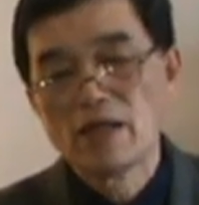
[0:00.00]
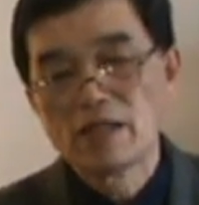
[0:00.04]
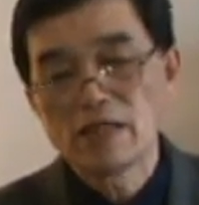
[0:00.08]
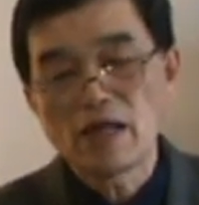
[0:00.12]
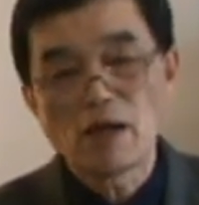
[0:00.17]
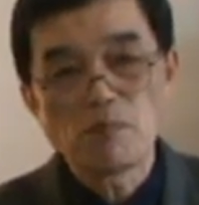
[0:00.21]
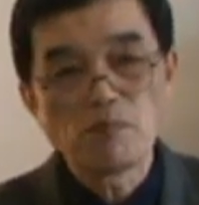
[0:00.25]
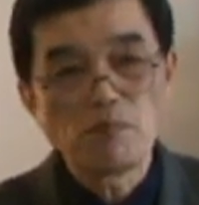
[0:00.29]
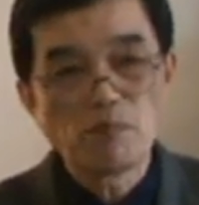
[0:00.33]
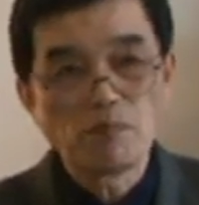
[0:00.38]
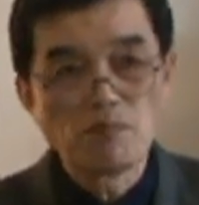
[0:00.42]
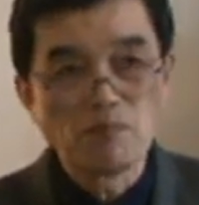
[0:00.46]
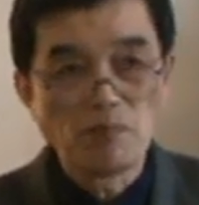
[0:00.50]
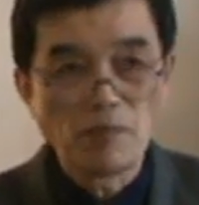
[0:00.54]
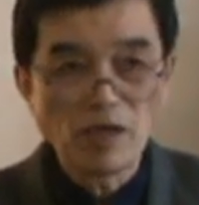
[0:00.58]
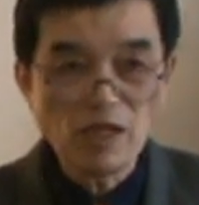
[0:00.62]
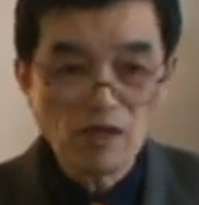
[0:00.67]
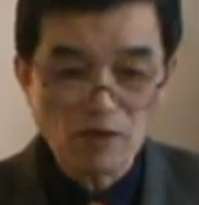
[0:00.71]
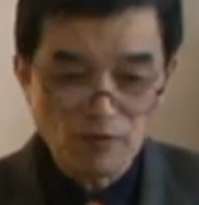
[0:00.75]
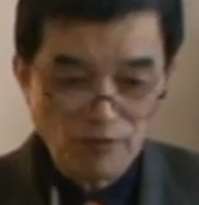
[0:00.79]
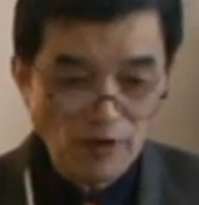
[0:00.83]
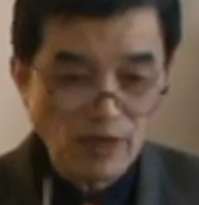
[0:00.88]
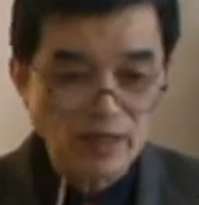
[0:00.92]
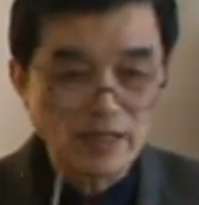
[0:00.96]
他没
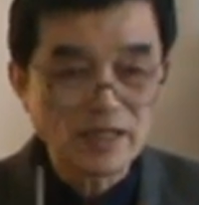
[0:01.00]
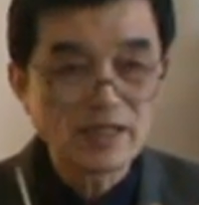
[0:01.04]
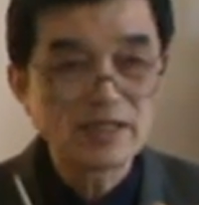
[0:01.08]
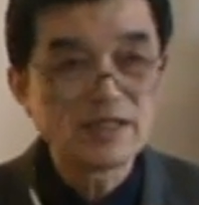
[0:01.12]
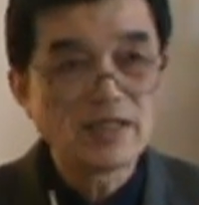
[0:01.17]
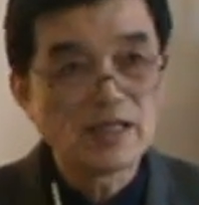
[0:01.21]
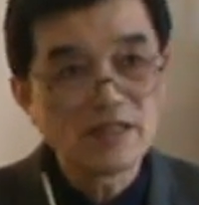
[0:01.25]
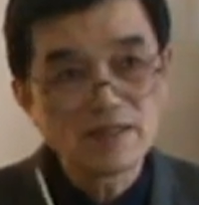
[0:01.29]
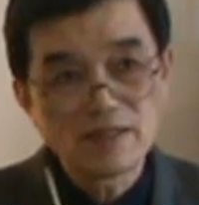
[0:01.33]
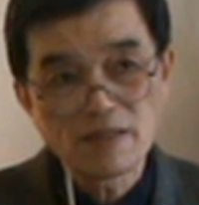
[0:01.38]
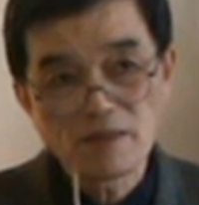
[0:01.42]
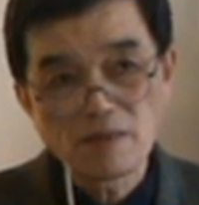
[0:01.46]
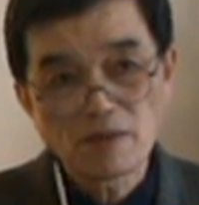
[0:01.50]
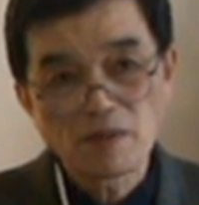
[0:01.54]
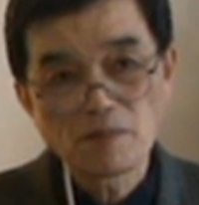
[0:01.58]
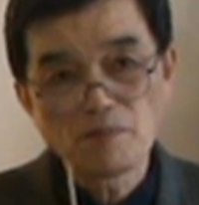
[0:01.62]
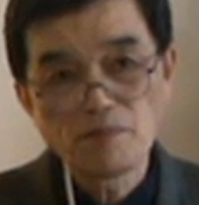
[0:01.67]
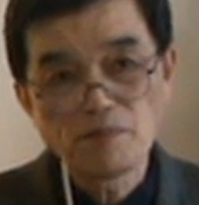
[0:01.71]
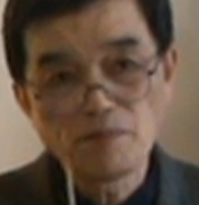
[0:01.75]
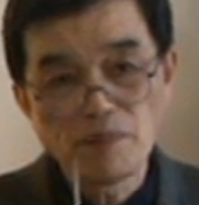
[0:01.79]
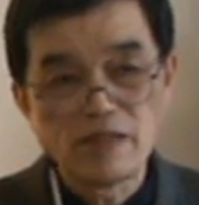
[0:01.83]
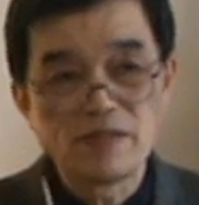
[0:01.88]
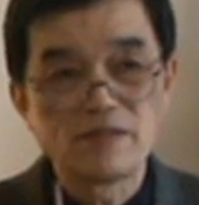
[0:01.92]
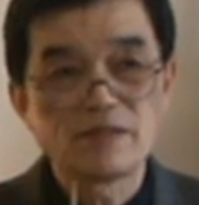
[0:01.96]
有反映人
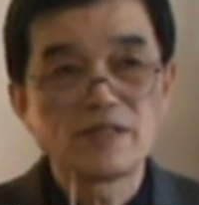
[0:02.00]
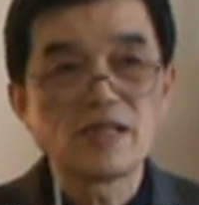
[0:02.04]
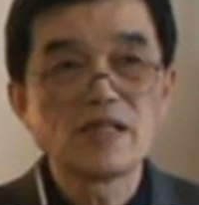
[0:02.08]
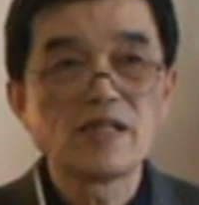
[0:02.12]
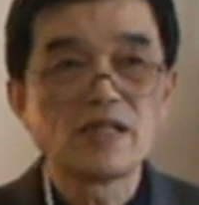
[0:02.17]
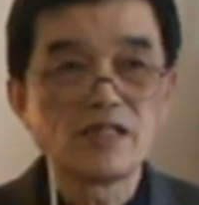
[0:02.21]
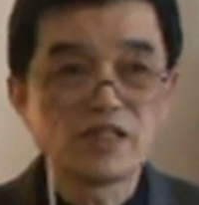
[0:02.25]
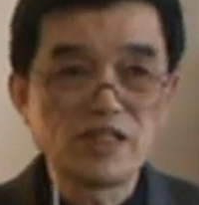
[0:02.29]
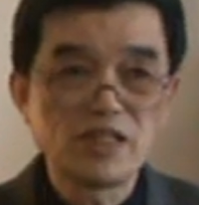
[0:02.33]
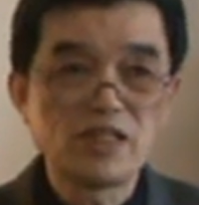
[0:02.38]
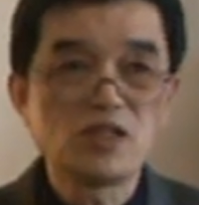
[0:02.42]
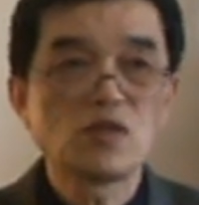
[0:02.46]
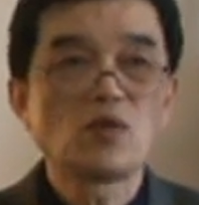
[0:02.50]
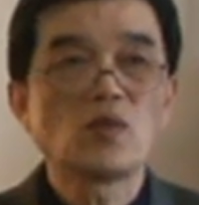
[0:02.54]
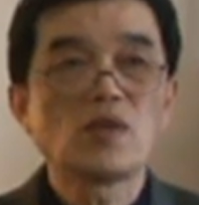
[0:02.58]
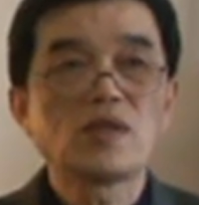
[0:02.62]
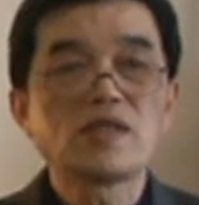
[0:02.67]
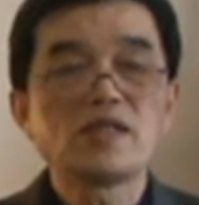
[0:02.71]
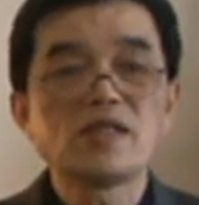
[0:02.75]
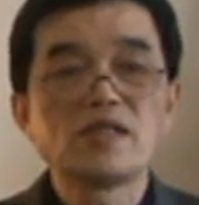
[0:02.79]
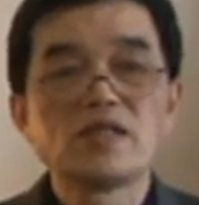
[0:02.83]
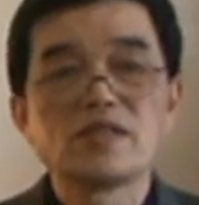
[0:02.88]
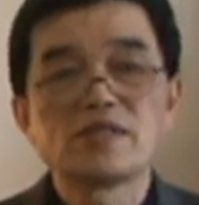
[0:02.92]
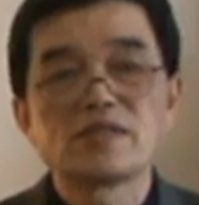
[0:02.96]
本身的器官
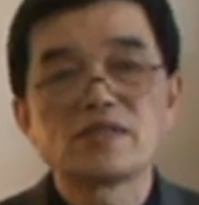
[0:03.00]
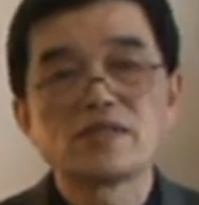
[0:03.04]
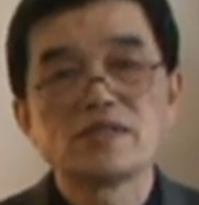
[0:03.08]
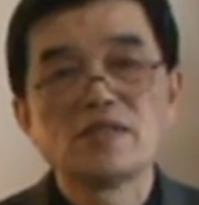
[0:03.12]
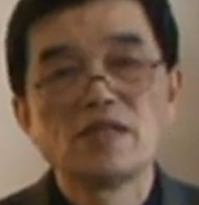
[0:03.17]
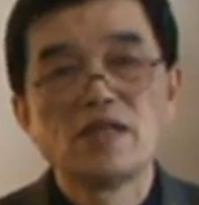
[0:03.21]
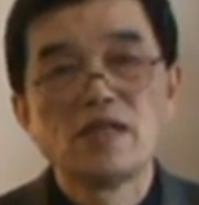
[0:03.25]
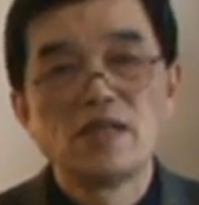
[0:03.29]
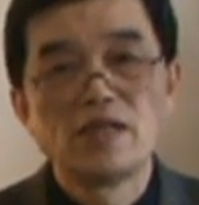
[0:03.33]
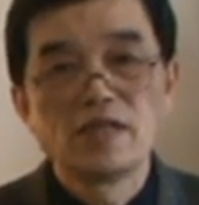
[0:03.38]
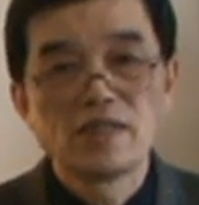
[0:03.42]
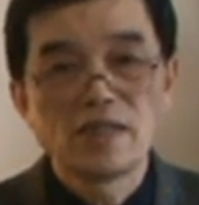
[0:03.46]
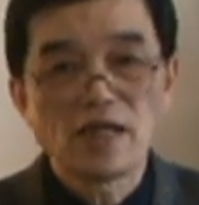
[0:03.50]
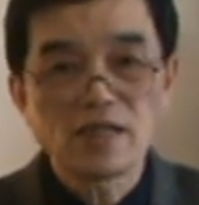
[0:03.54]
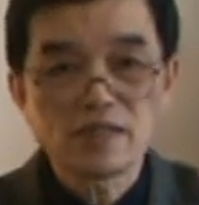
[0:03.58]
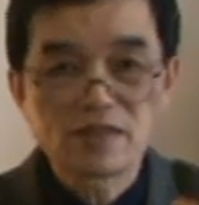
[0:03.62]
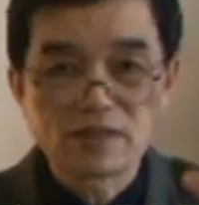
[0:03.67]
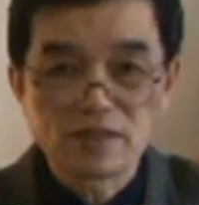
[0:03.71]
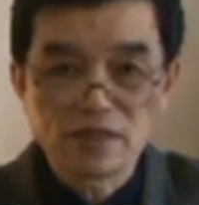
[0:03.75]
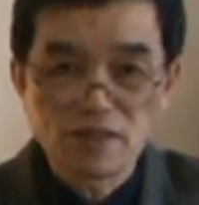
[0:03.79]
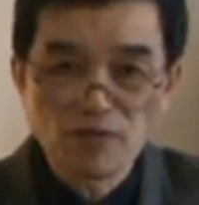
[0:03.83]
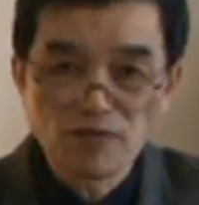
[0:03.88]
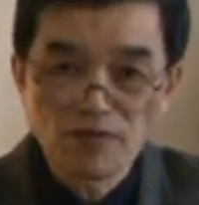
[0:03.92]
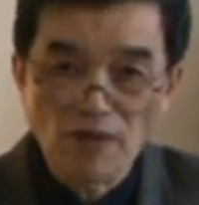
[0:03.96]
的意识，他
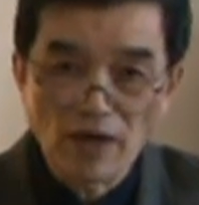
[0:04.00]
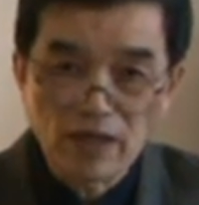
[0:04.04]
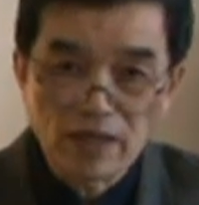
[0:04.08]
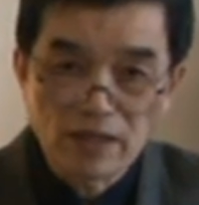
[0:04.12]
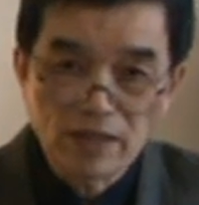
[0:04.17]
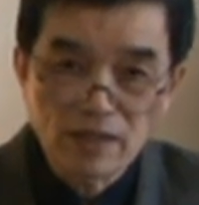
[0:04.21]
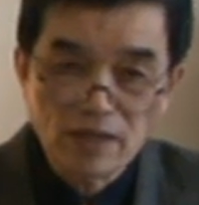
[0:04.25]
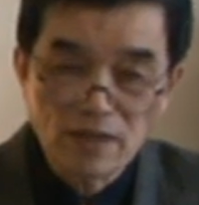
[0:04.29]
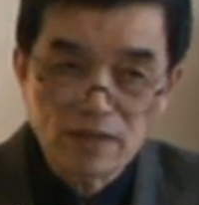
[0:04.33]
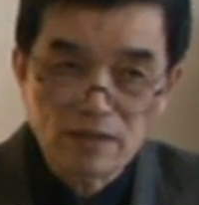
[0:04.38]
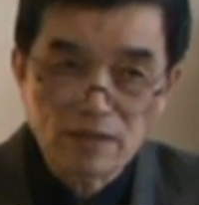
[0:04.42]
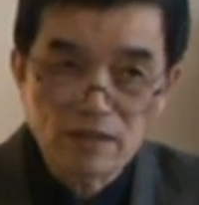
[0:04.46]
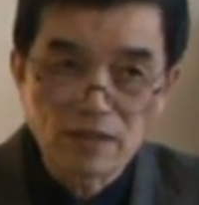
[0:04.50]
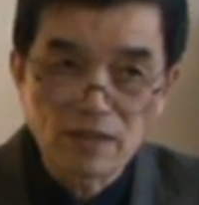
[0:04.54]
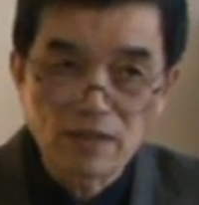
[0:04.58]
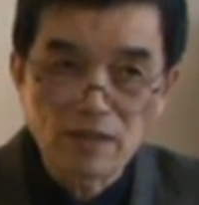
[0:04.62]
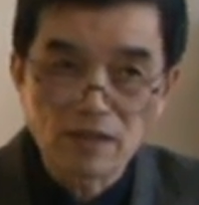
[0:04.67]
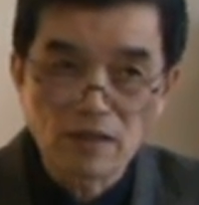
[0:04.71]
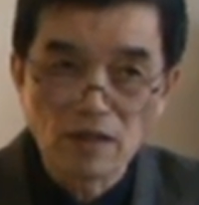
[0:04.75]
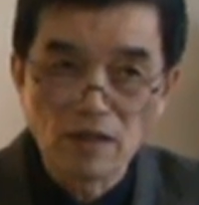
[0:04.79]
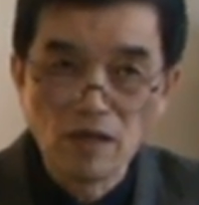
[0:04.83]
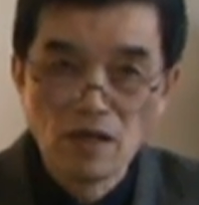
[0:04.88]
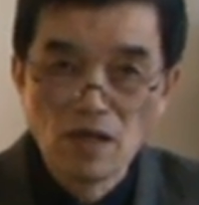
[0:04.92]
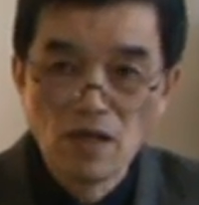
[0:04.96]
只是反映了这一
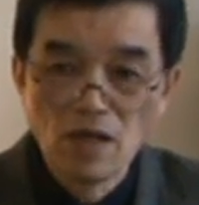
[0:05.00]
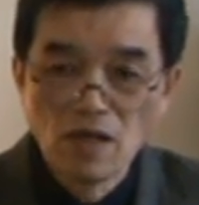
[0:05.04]
个